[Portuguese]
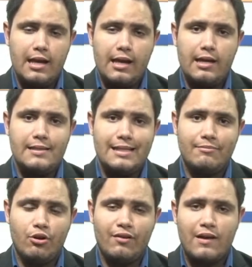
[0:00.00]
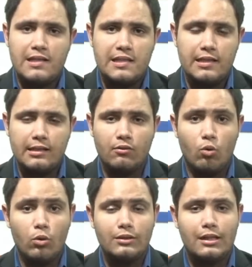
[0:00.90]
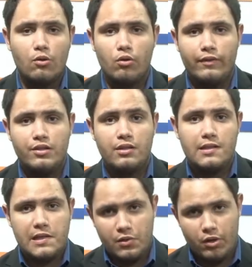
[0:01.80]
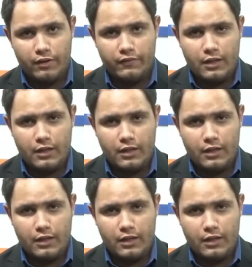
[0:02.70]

recebam a vacina contra a Covid-19.